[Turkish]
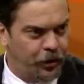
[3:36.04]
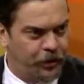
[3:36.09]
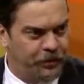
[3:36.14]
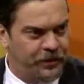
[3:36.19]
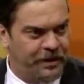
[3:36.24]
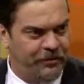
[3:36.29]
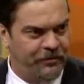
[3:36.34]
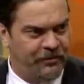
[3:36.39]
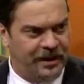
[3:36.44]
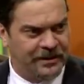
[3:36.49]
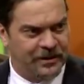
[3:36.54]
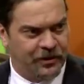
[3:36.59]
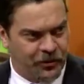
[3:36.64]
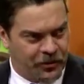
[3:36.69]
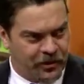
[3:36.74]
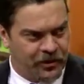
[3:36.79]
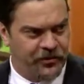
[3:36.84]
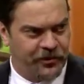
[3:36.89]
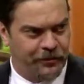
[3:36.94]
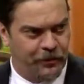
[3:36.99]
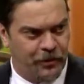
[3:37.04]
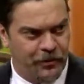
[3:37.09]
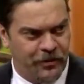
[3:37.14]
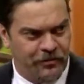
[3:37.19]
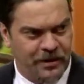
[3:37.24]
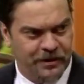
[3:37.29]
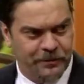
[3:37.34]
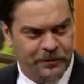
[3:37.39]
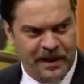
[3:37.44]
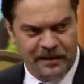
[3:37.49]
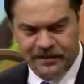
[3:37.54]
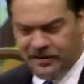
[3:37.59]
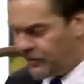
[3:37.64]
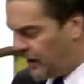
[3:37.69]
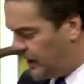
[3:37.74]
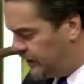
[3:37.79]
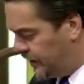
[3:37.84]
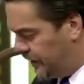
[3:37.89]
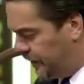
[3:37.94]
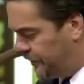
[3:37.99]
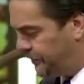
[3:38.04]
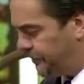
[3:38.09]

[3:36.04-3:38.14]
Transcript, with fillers: bölümde mi vardı? Ondan önceki bölümde mi vardı? Bir ara vardı. evet